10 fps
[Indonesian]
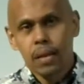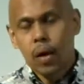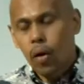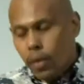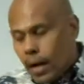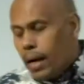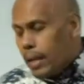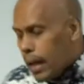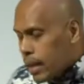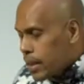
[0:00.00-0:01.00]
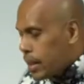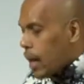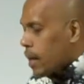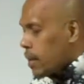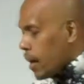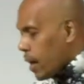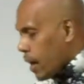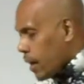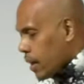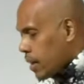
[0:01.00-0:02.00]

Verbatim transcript: Orang yang kejar kesenangan,